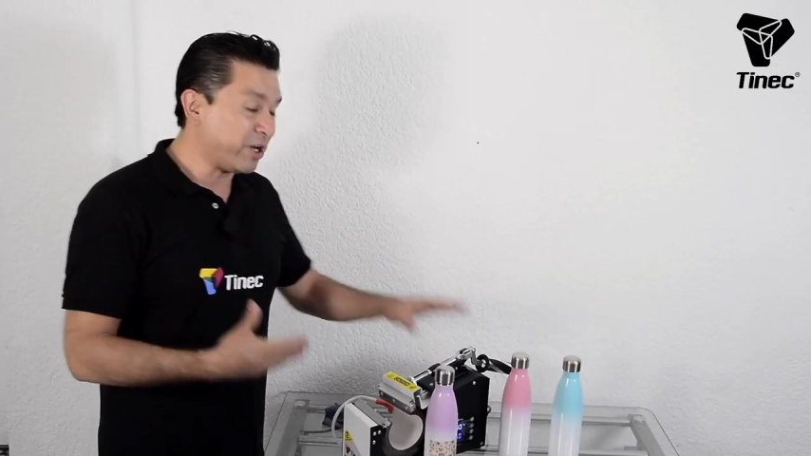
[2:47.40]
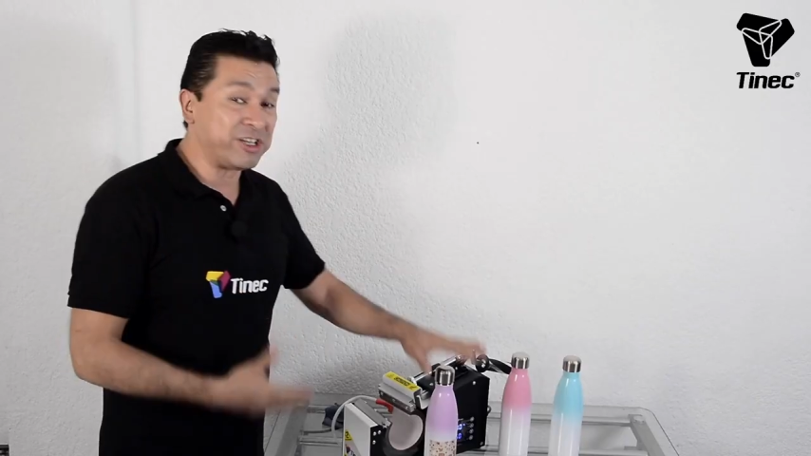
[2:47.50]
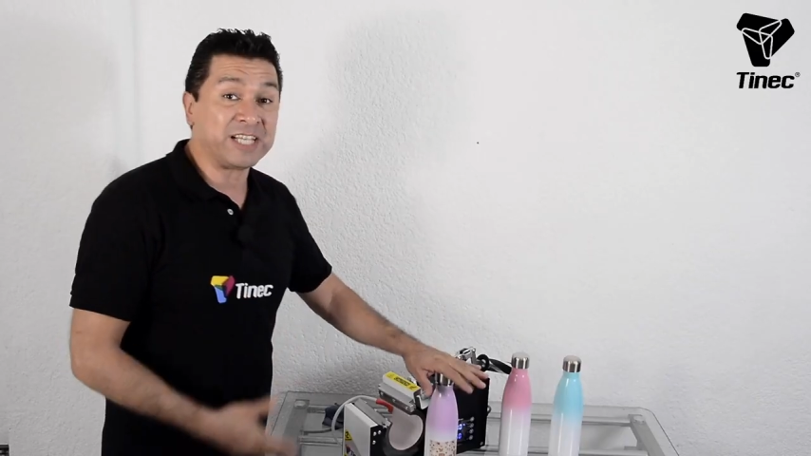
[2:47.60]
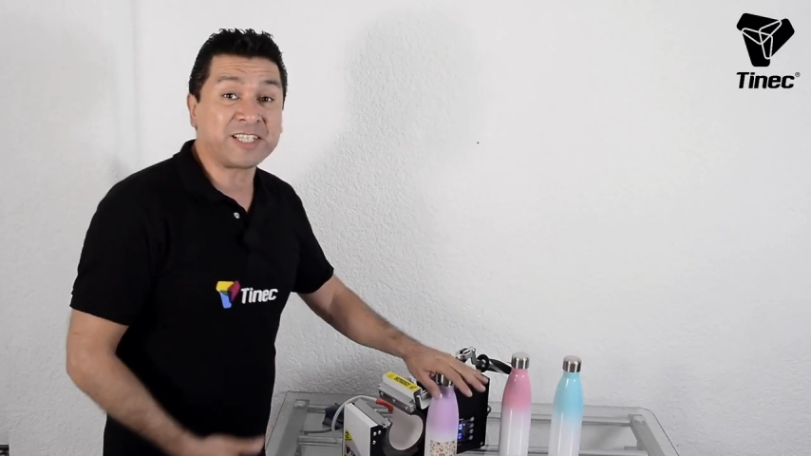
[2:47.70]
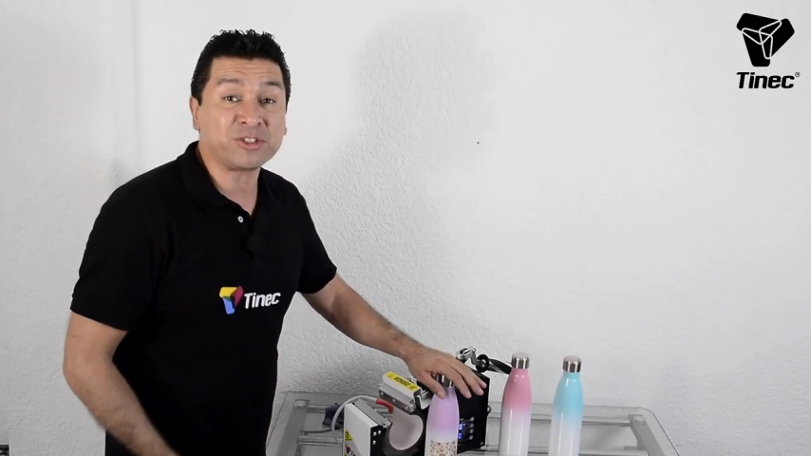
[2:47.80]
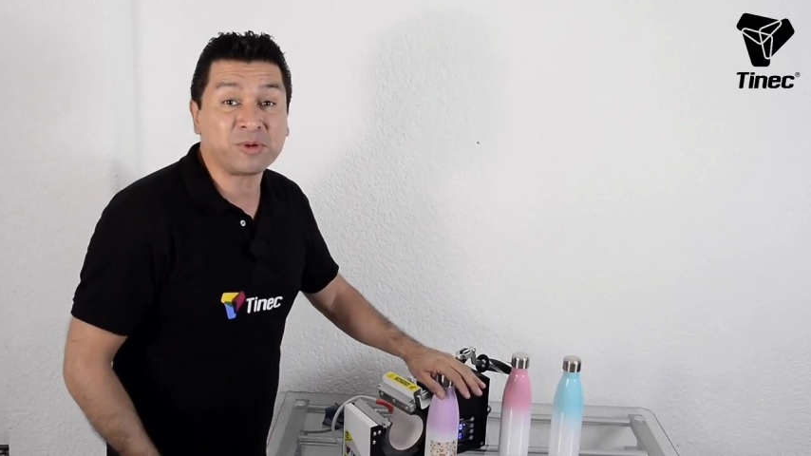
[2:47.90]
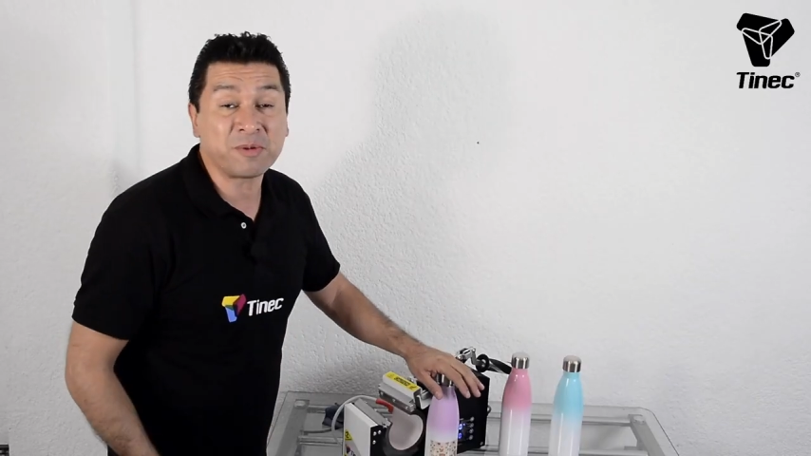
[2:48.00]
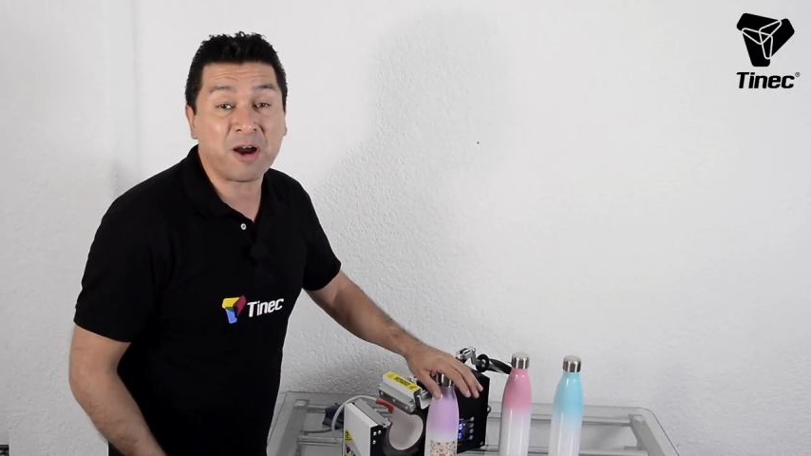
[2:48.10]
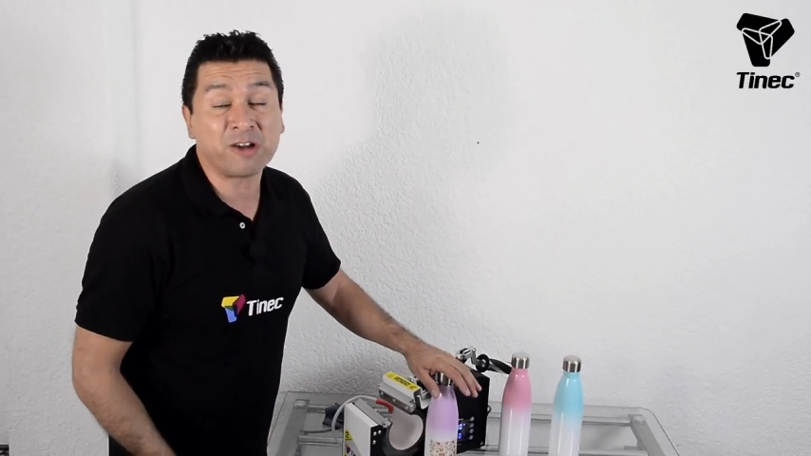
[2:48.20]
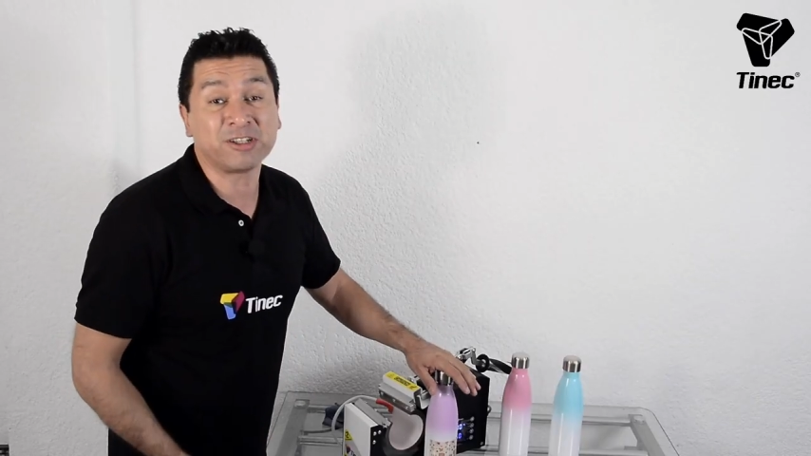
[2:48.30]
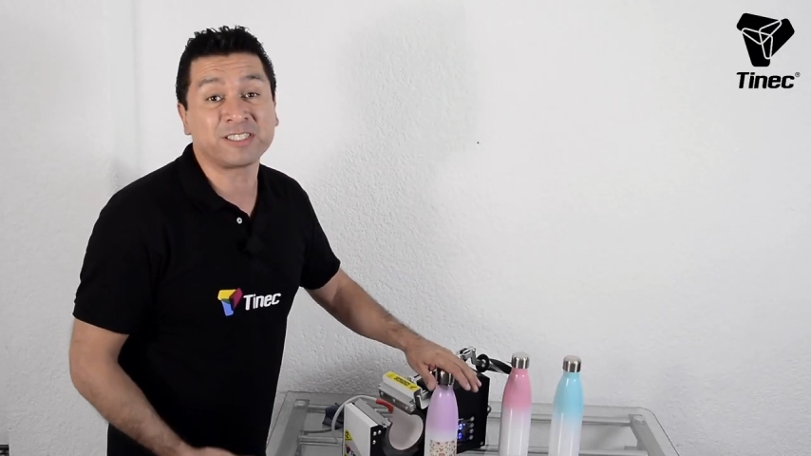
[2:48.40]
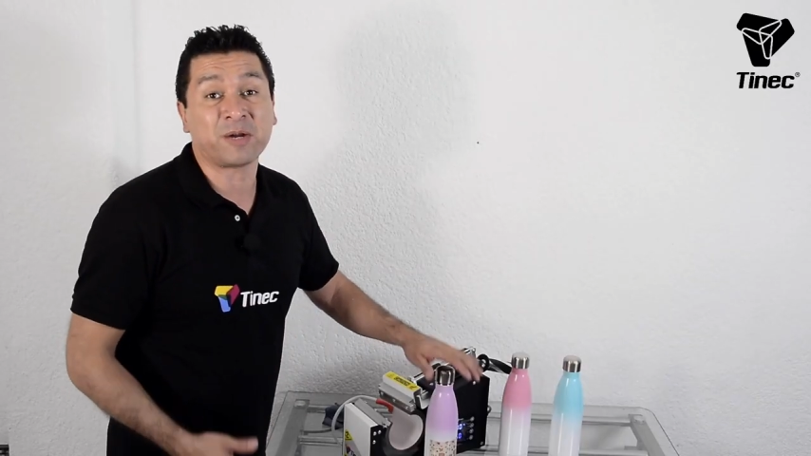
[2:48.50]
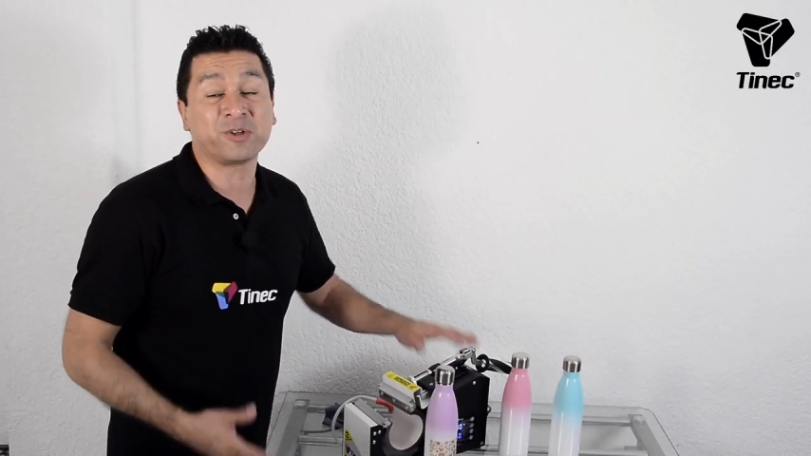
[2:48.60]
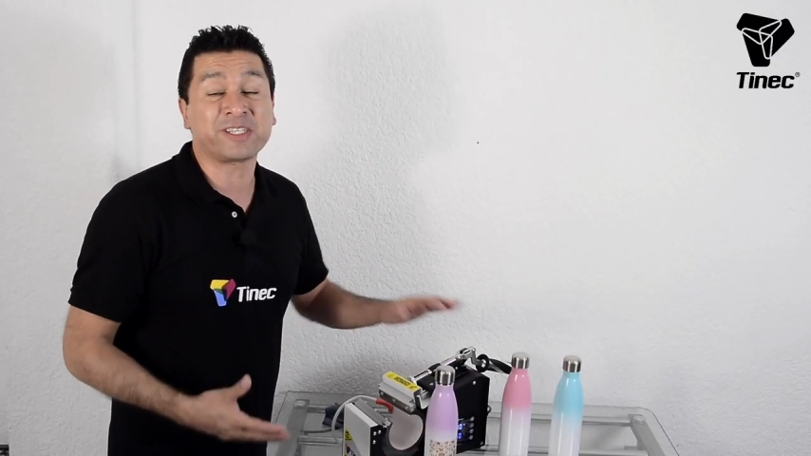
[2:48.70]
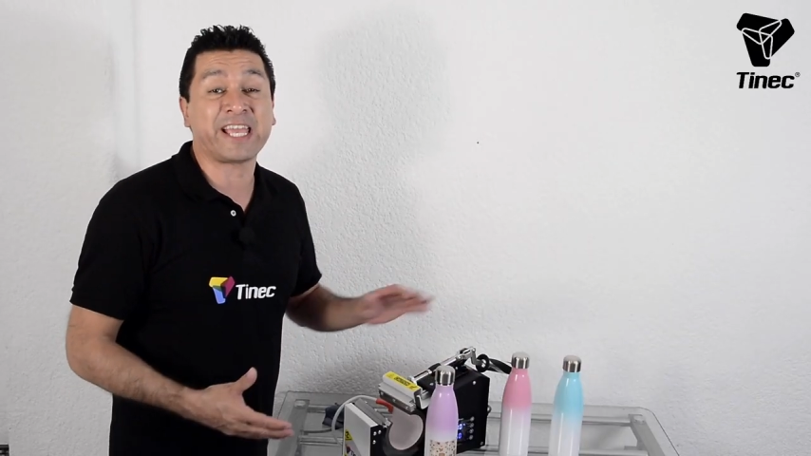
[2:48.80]
Bueno, ya está sublimada
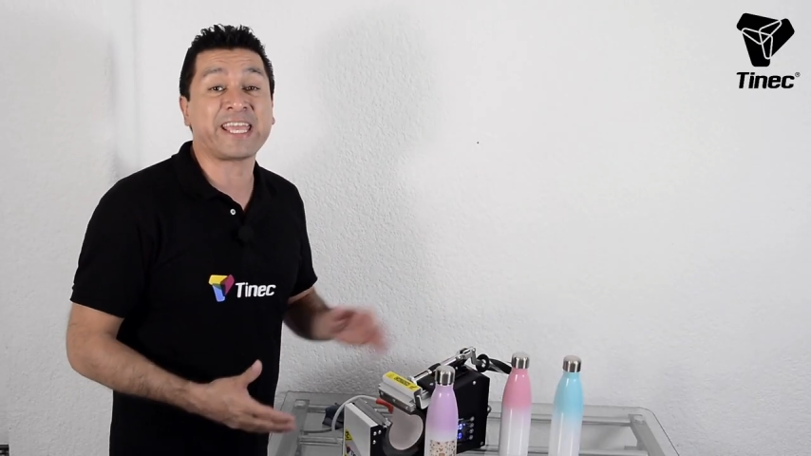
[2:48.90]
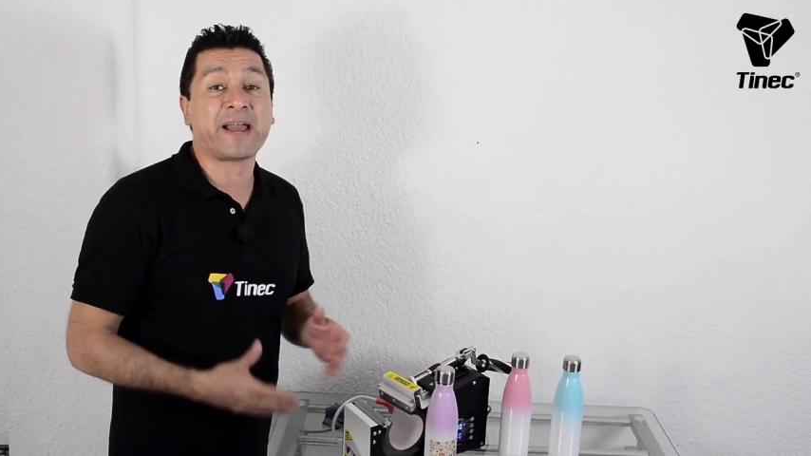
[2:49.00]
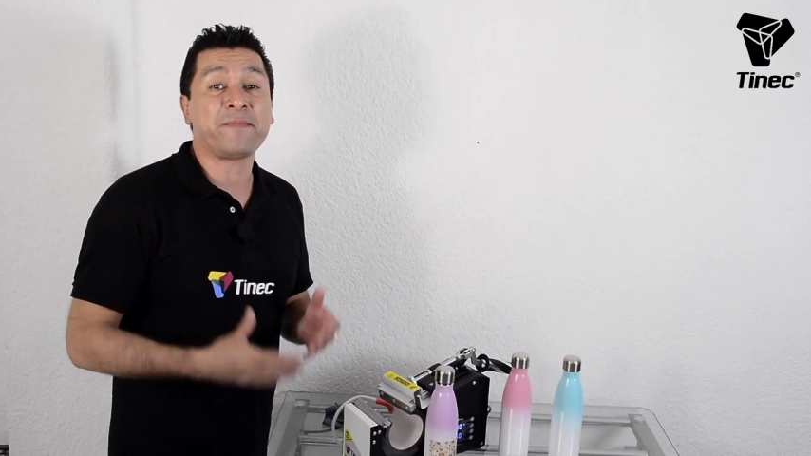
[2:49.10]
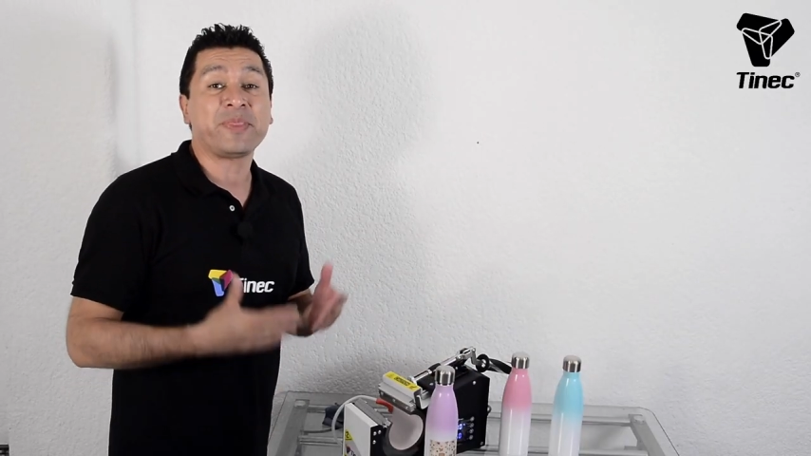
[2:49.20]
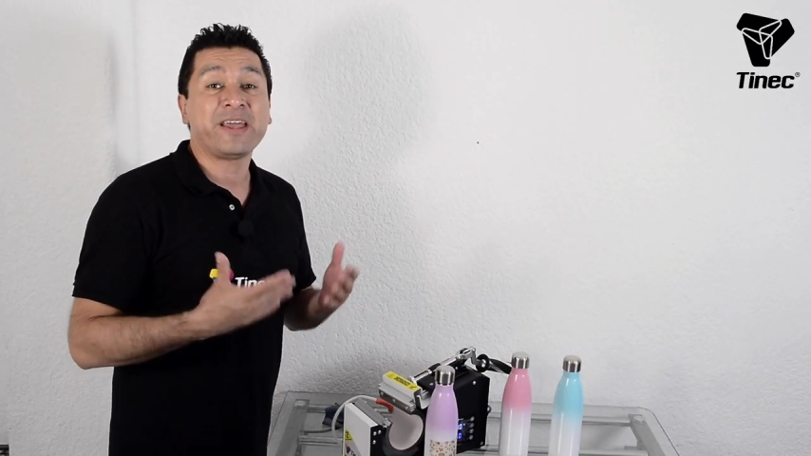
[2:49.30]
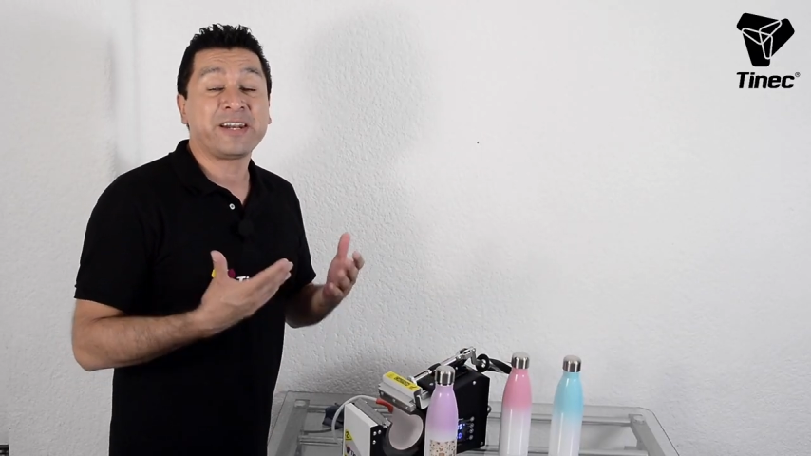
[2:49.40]
nuestra botella.